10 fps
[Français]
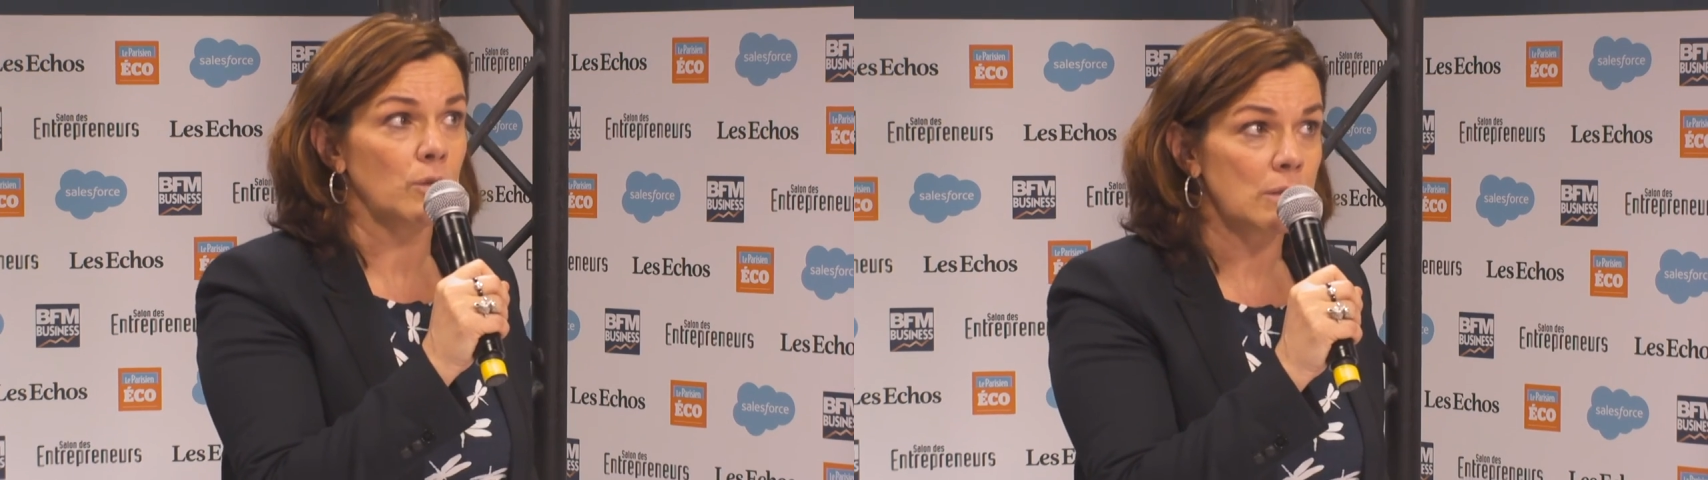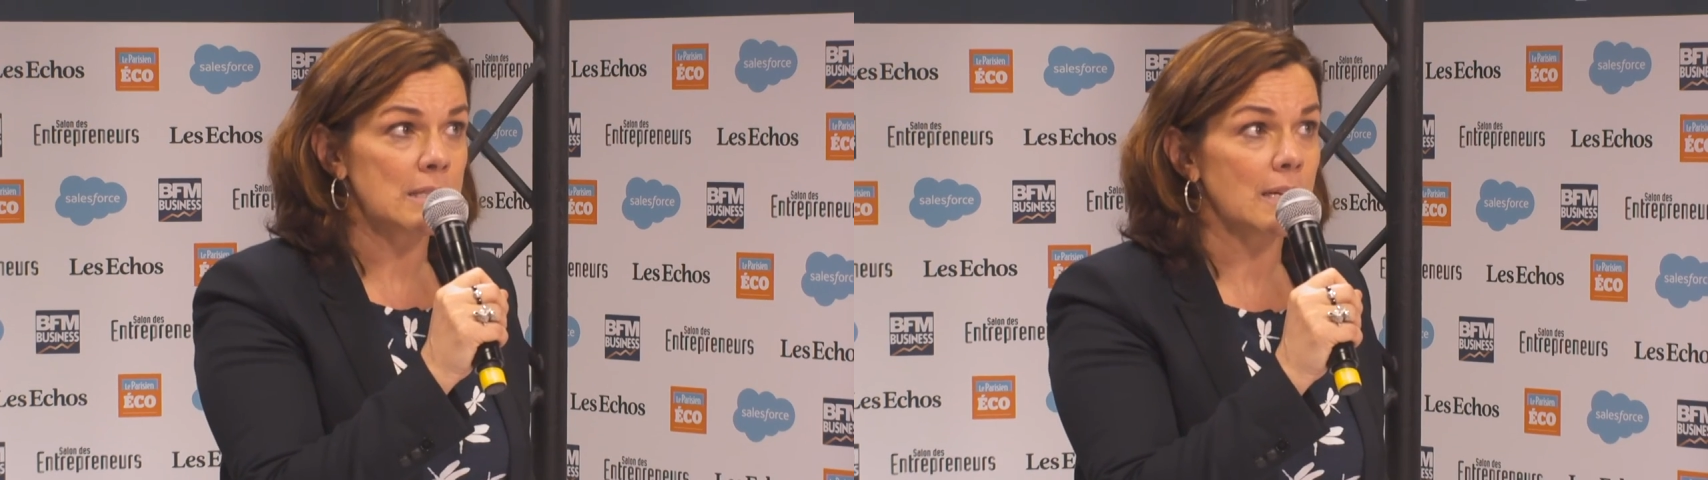
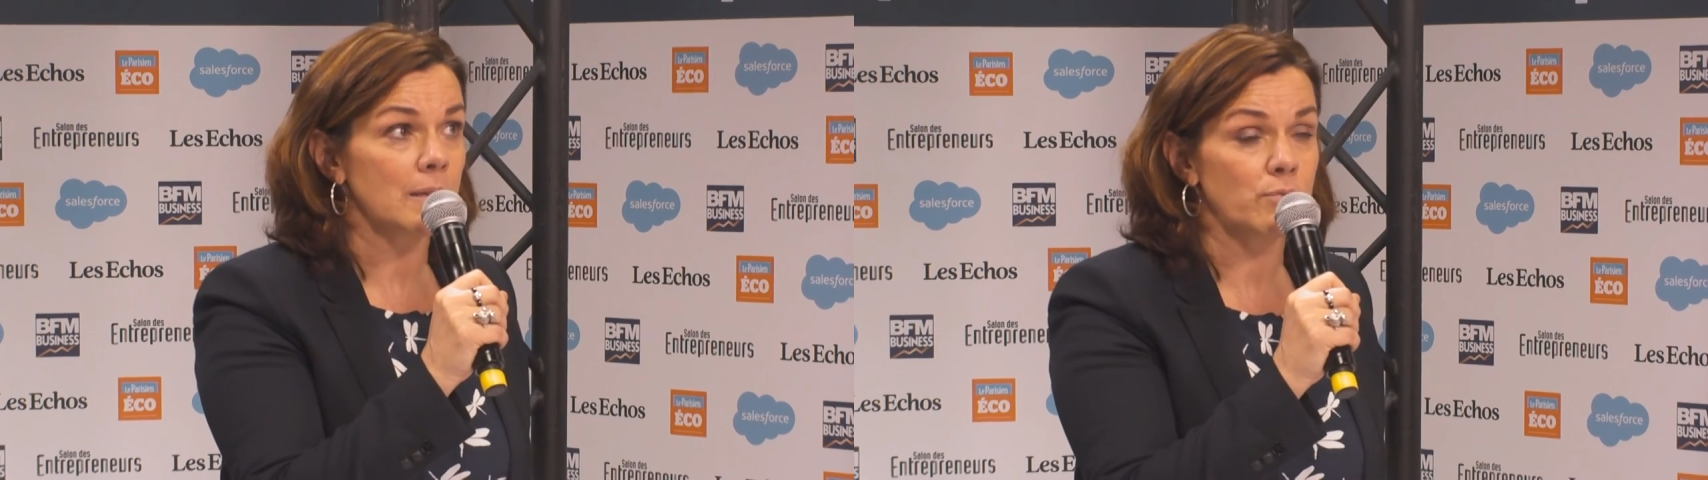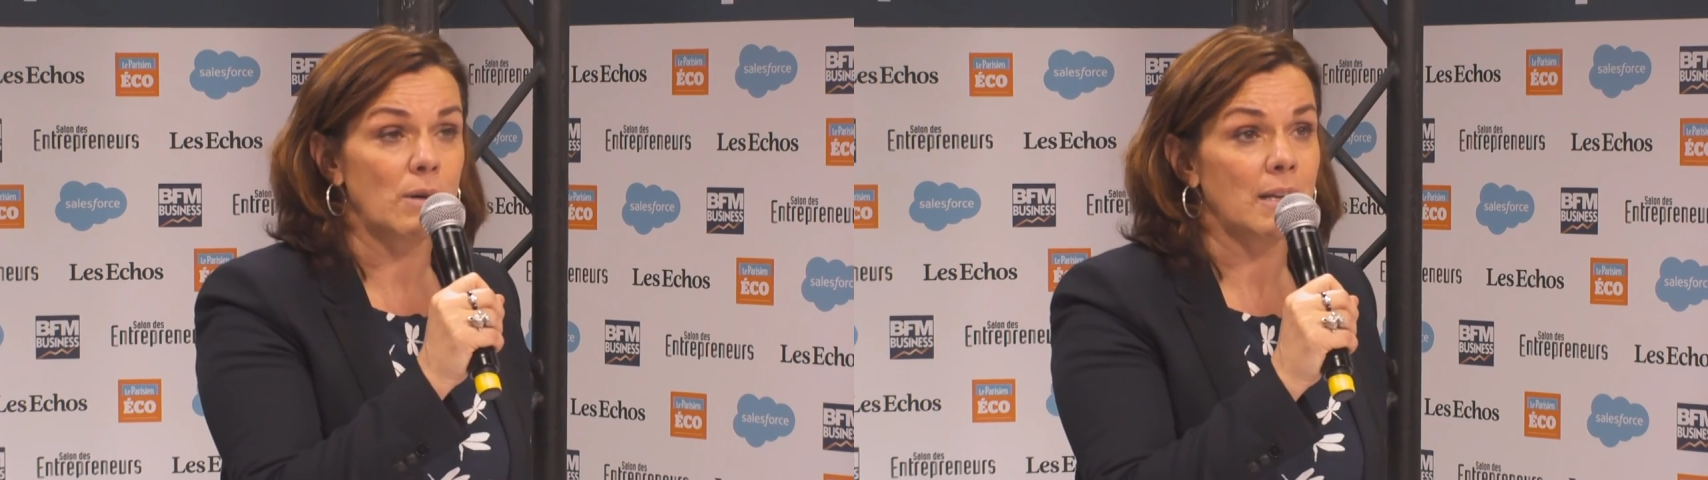
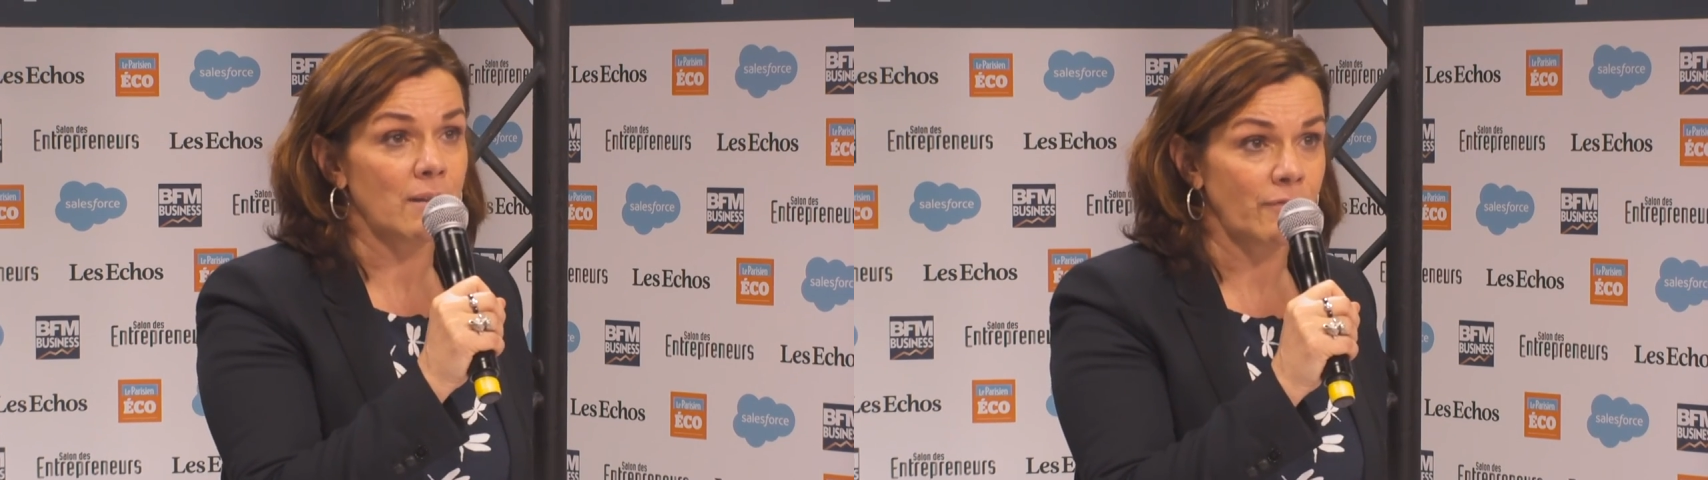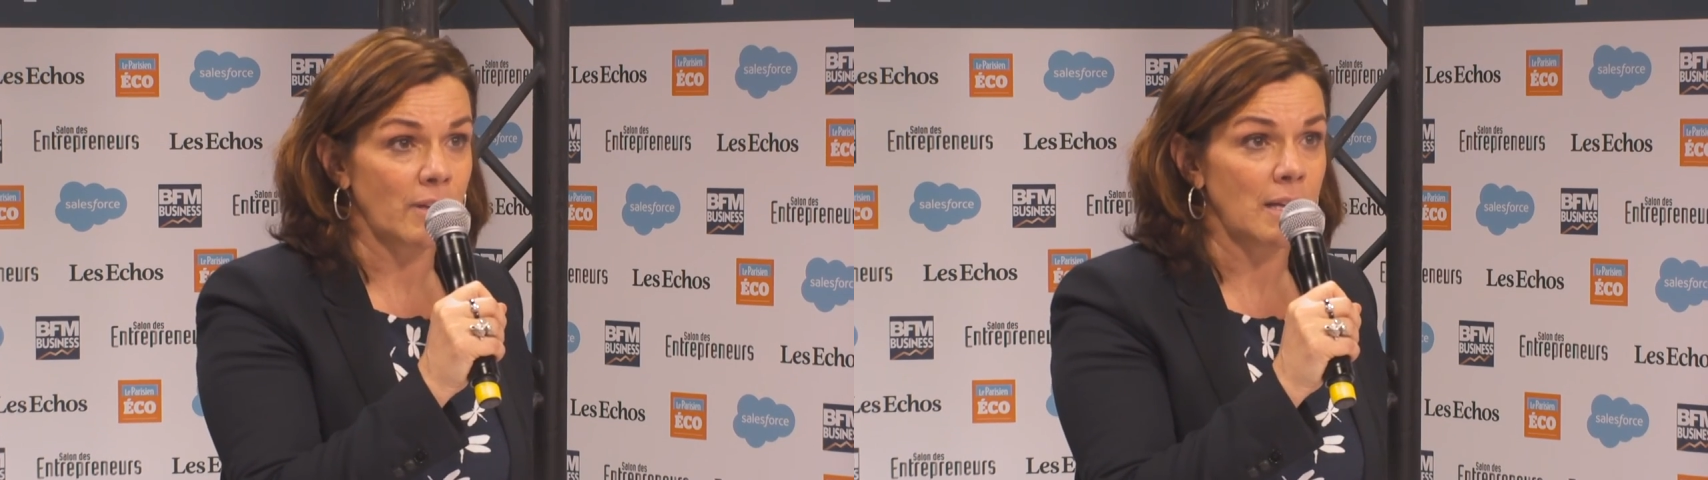
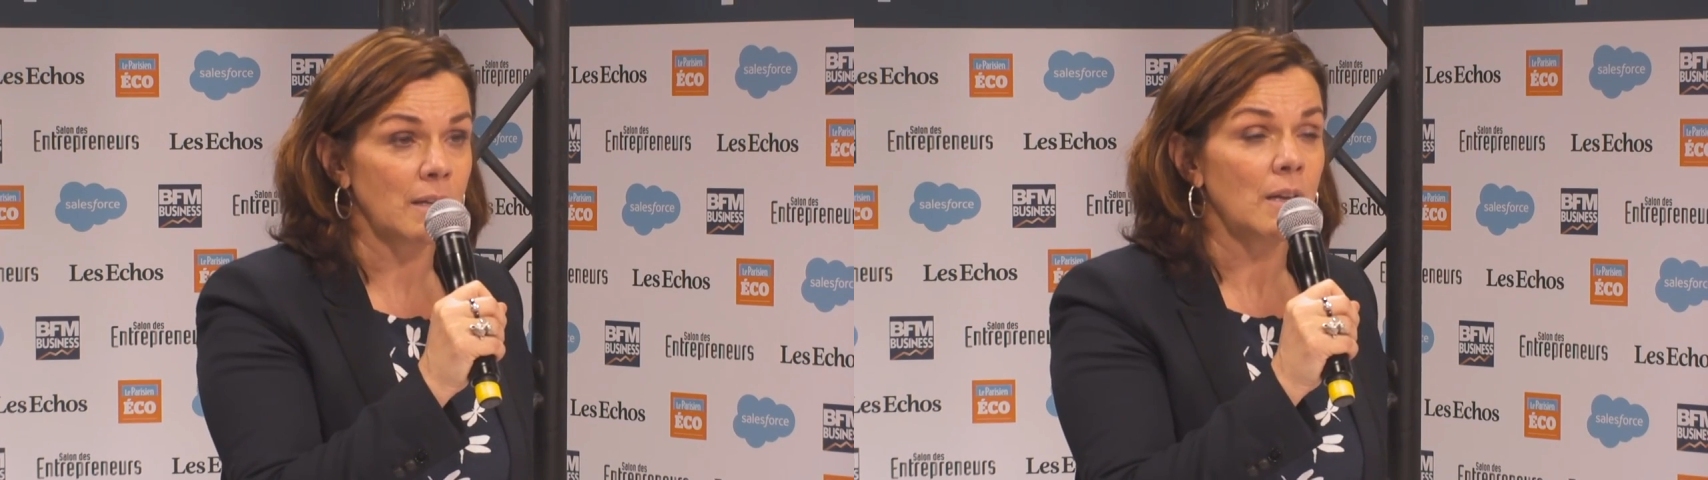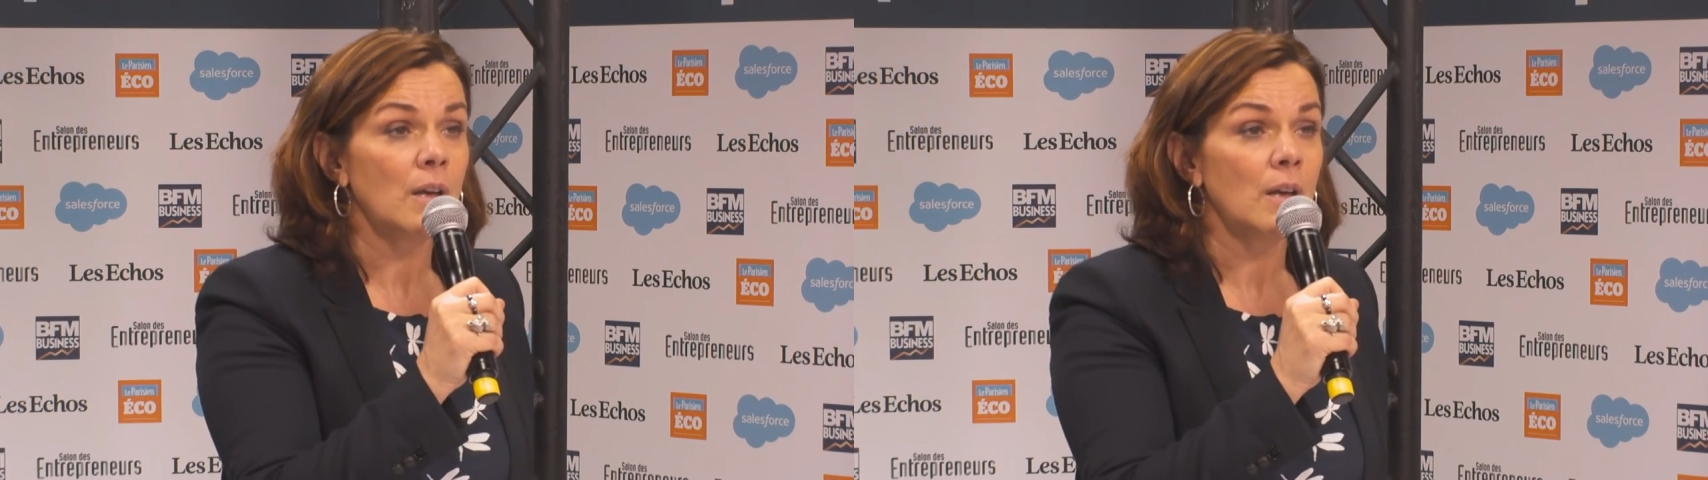notaire.fr.